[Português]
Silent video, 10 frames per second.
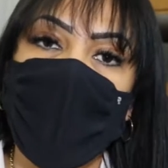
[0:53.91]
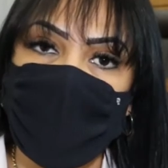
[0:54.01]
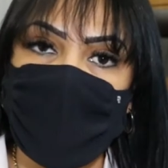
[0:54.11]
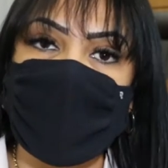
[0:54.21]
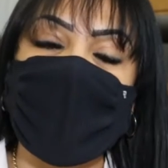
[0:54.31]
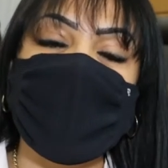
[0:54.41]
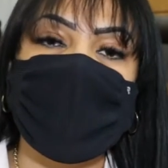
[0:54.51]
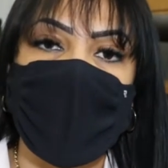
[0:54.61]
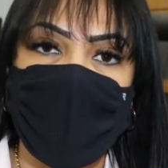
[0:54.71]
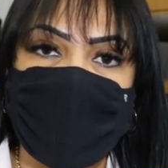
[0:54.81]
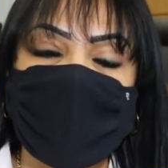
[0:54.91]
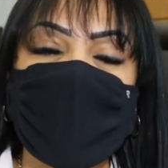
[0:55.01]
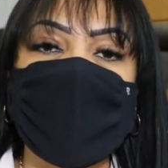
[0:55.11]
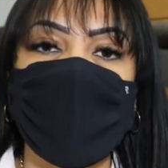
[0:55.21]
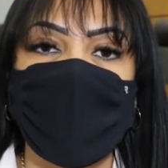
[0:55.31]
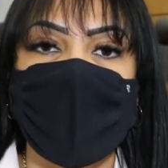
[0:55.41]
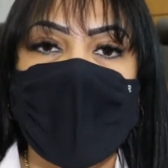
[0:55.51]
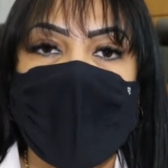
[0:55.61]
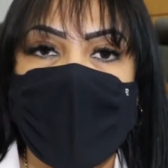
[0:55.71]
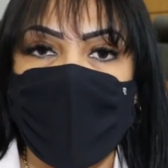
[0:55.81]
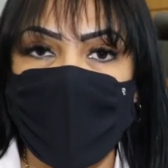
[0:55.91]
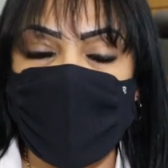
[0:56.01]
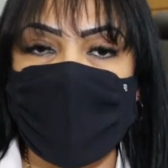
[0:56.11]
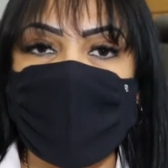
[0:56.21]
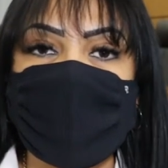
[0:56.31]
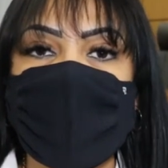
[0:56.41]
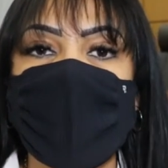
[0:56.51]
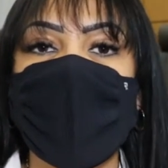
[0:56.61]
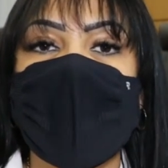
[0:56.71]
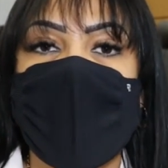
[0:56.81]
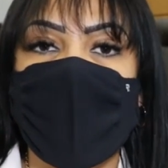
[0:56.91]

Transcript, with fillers: outros ainda aguardando é, votação,